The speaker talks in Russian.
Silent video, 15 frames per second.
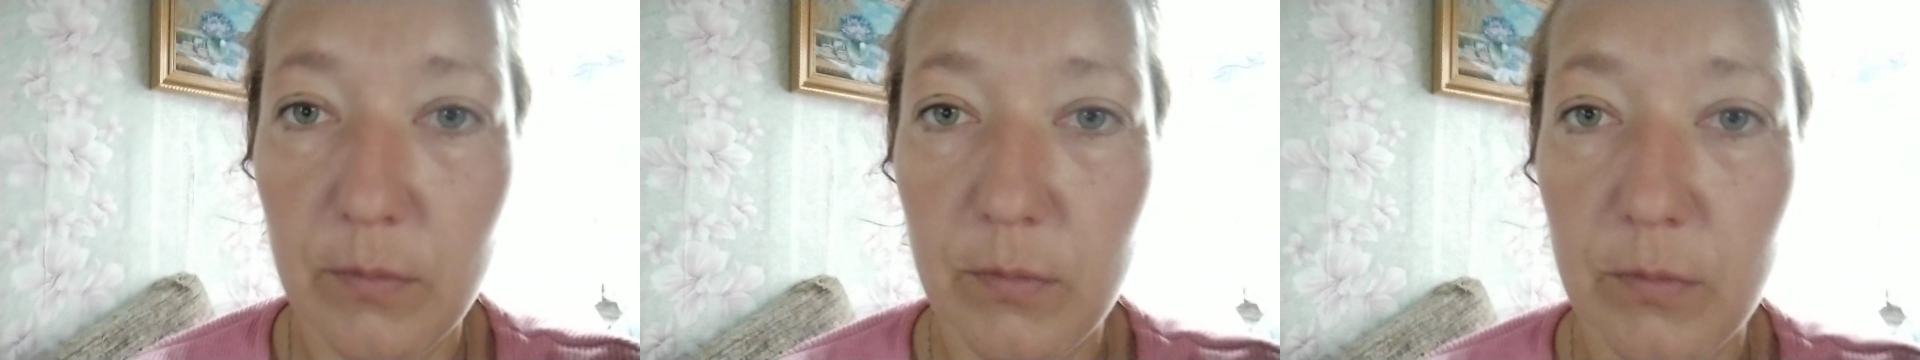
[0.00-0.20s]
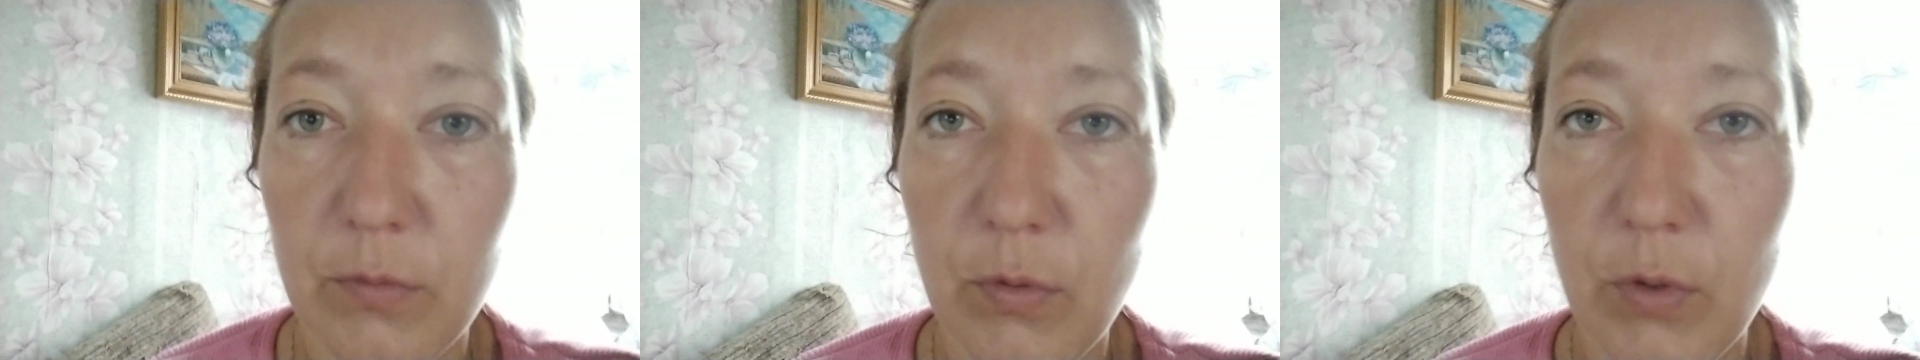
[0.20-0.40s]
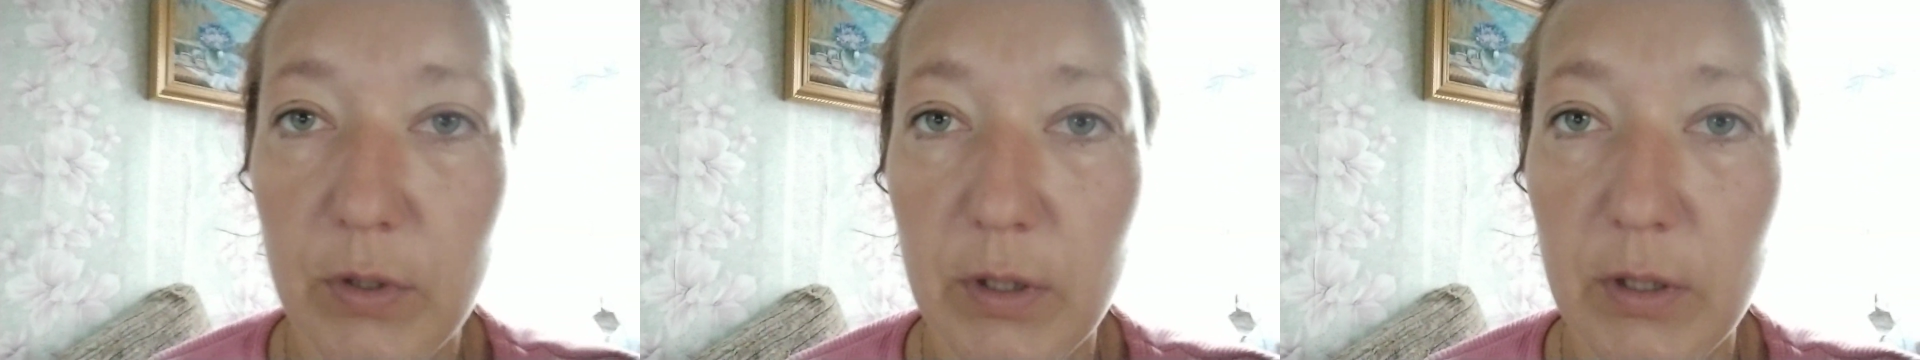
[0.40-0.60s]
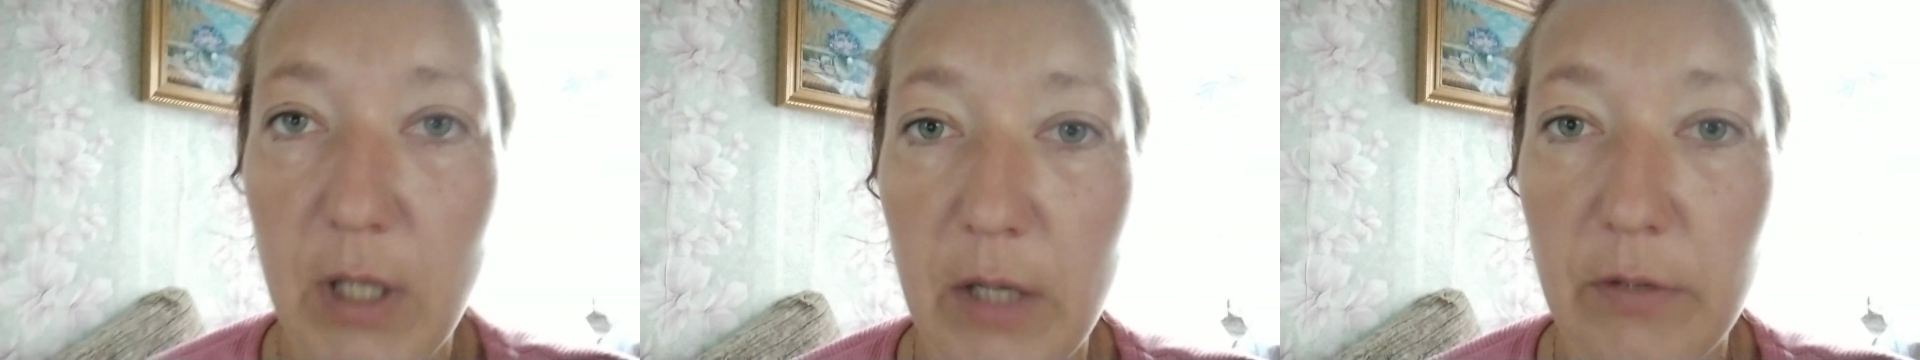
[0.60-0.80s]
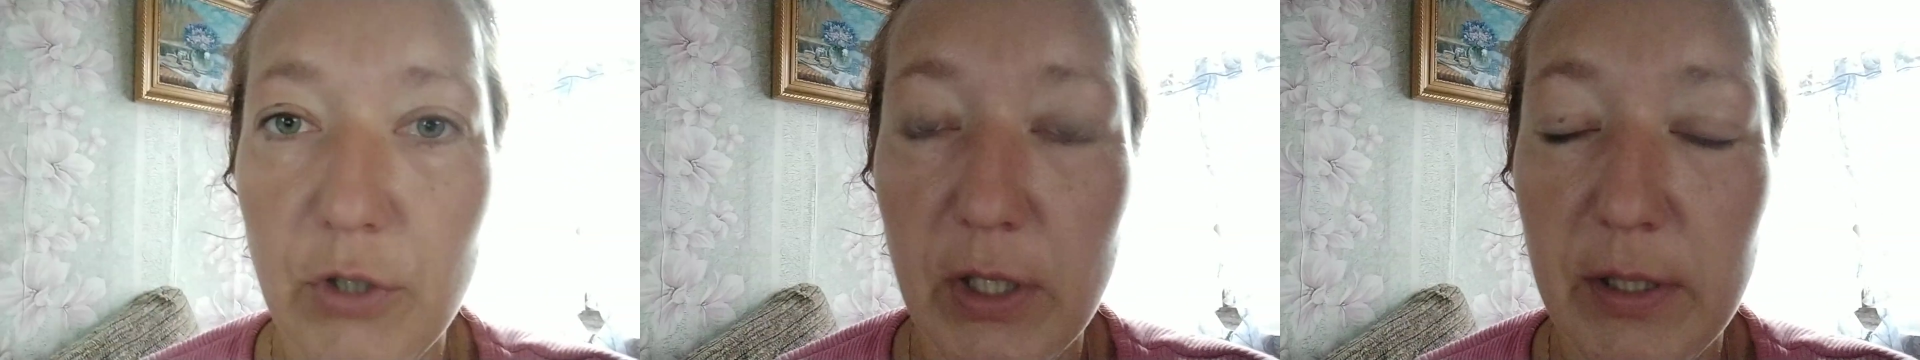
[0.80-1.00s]
вот,
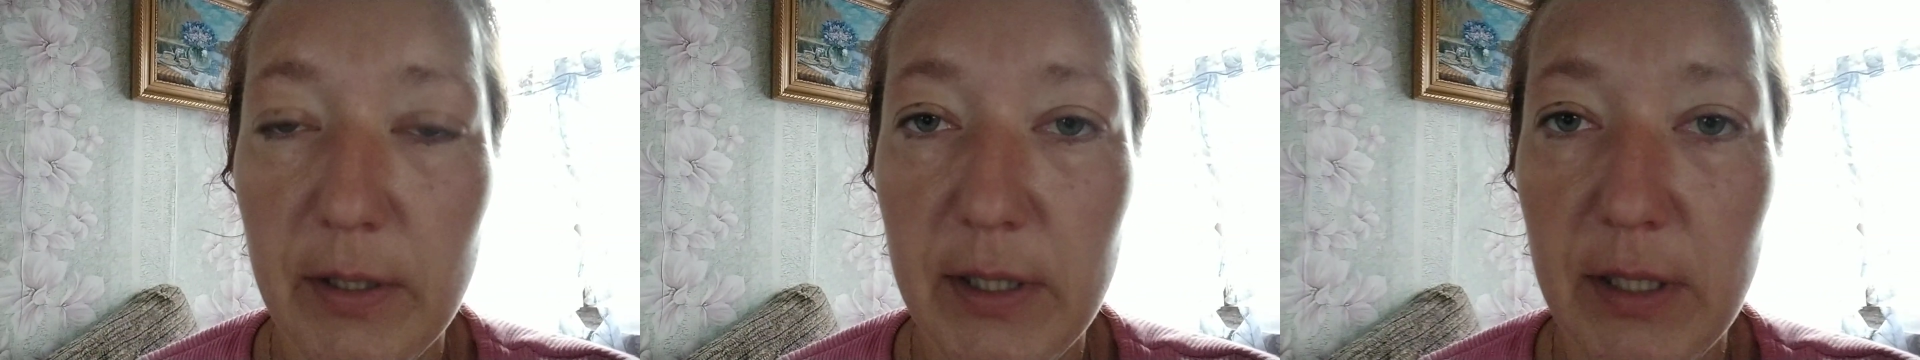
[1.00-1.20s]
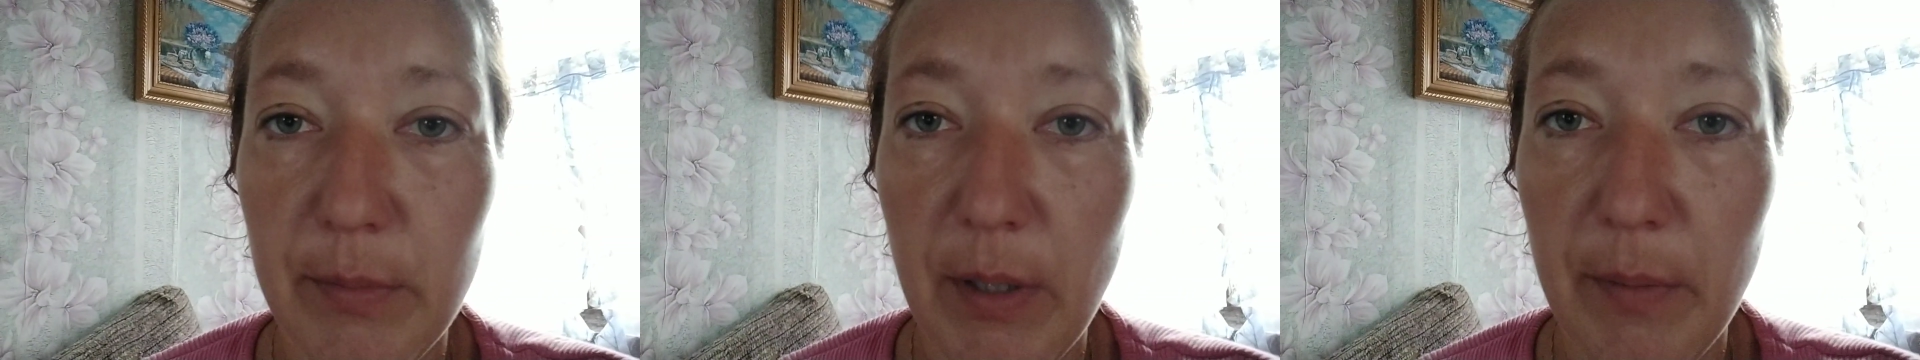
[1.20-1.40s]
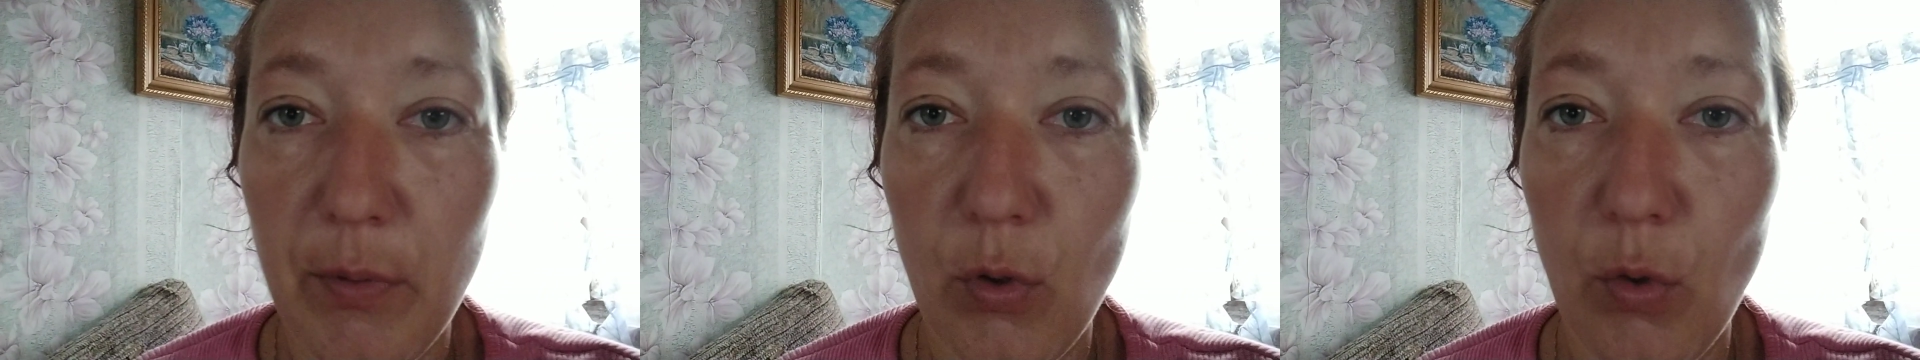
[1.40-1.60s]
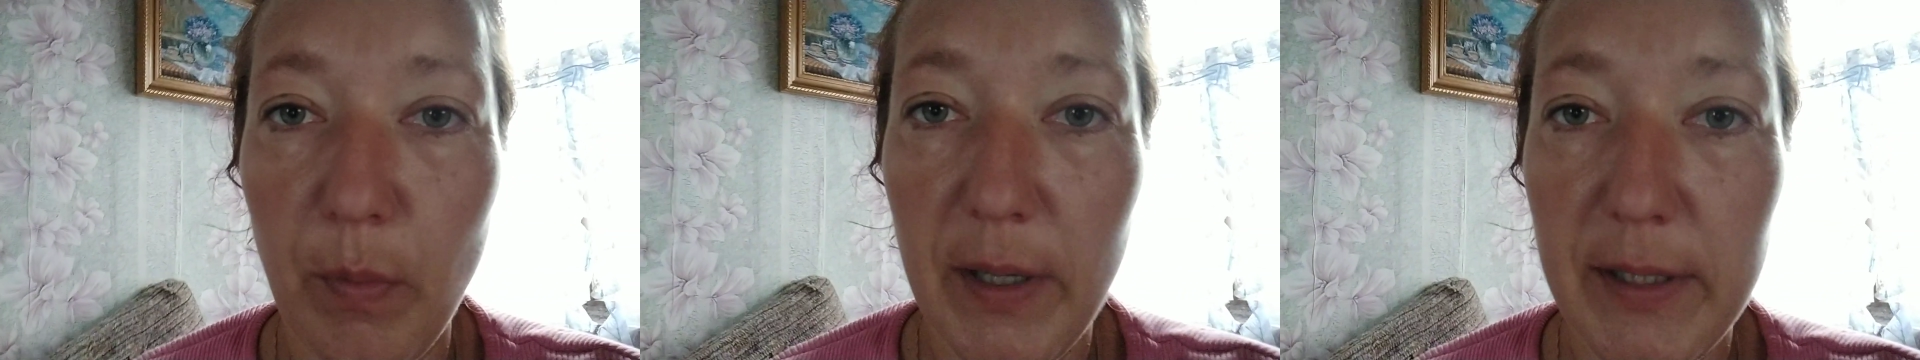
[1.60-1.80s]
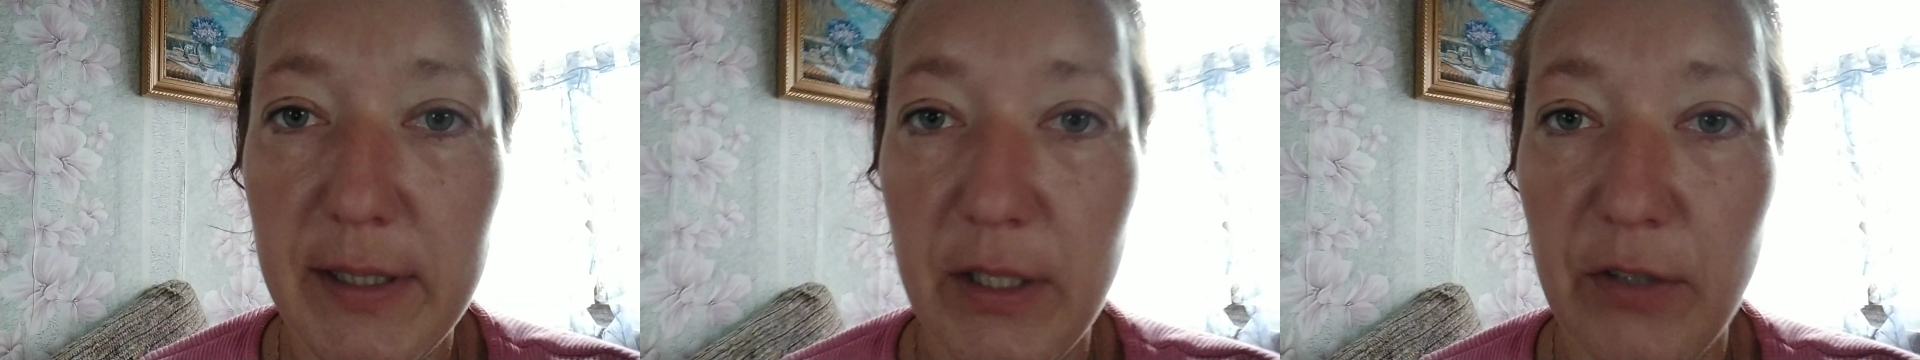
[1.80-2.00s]
как в частности мои
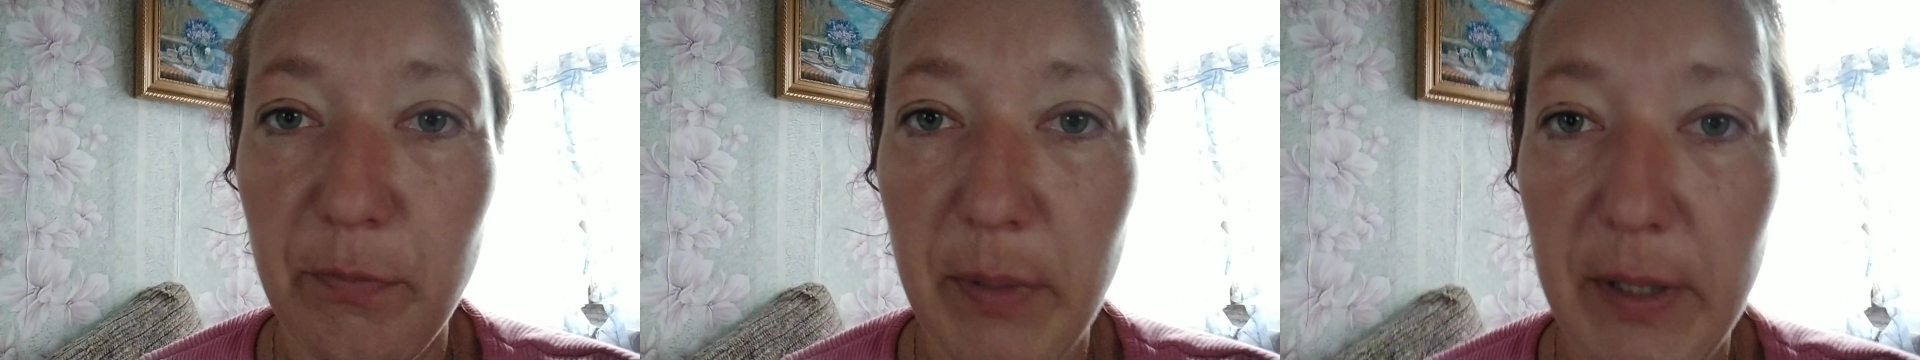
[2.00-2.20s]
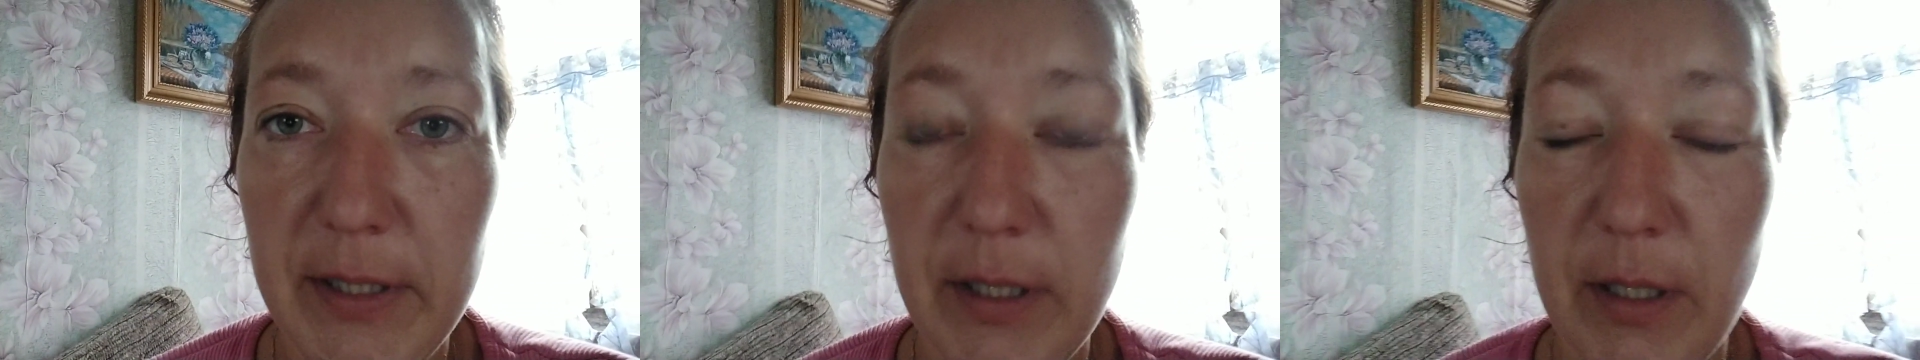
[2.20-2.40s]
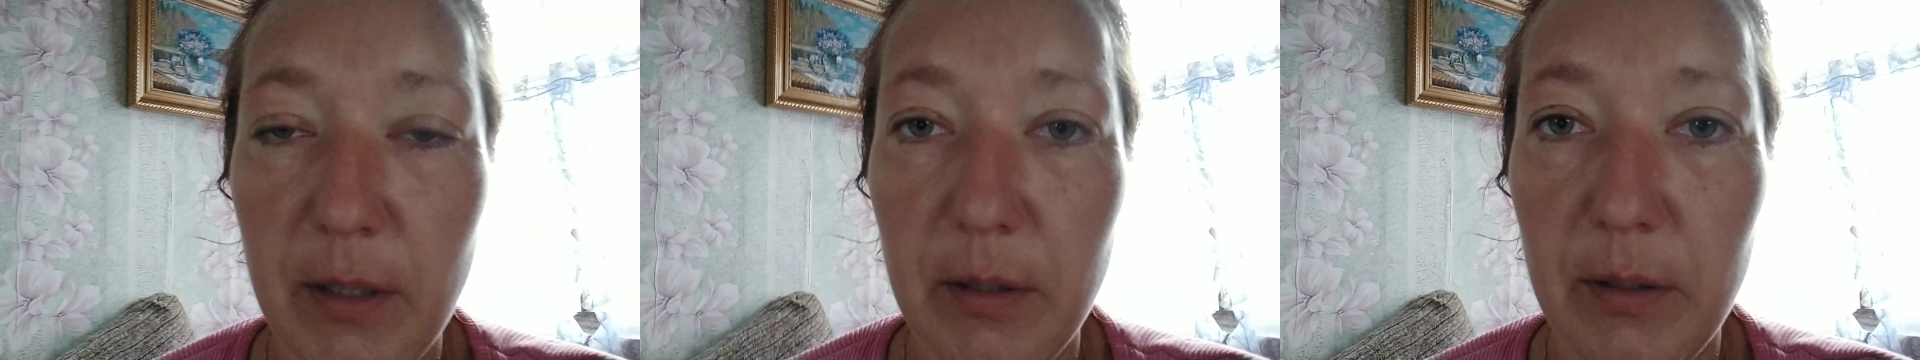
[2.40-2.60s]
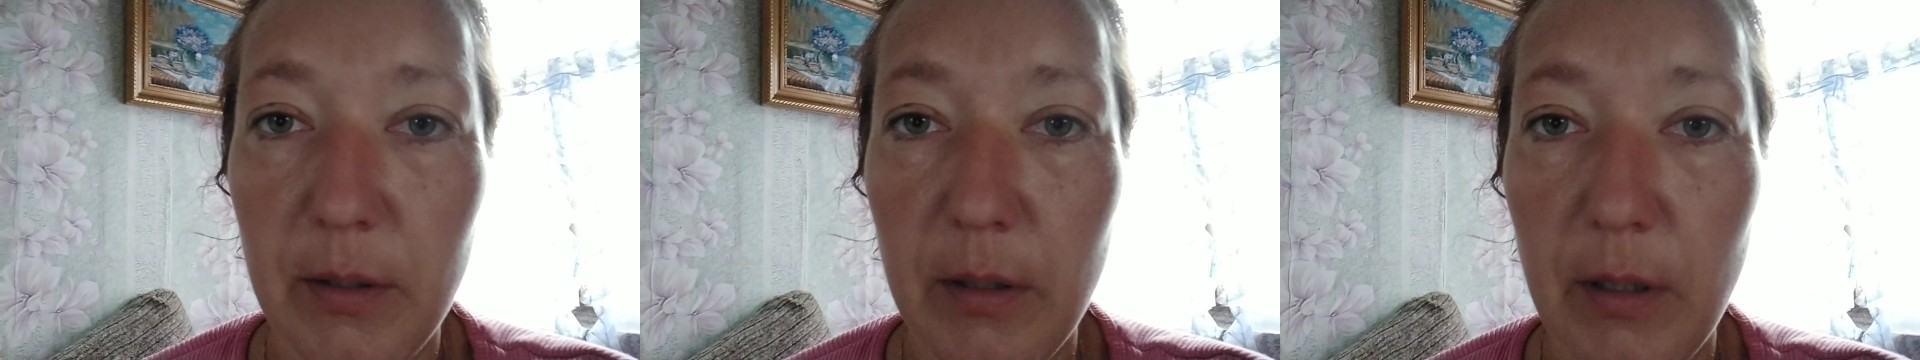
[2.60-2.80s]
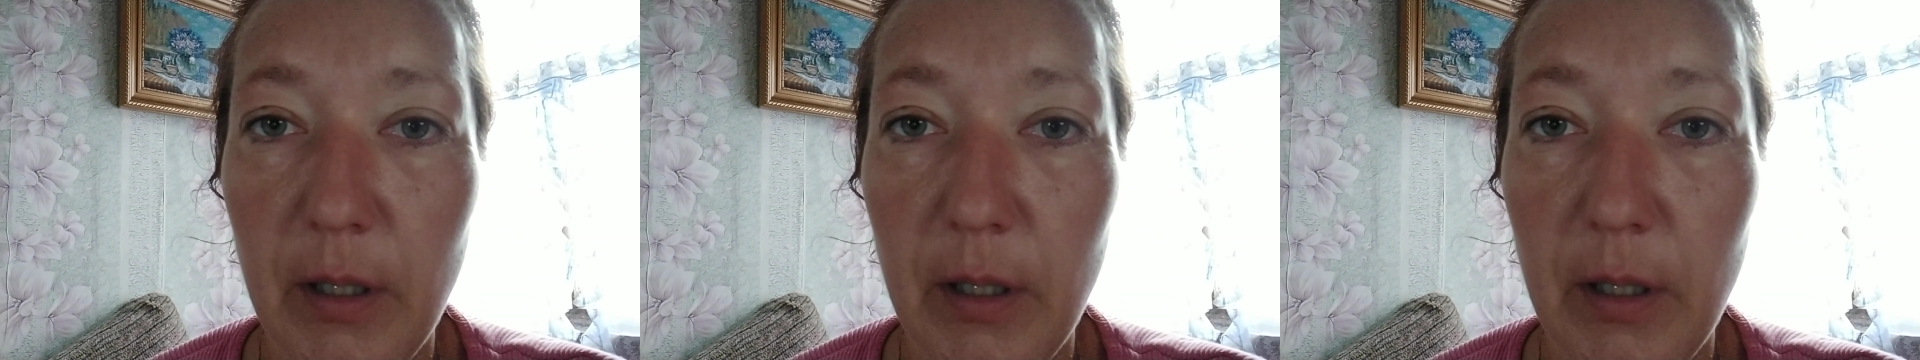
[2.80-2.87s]
покупатели в Питере,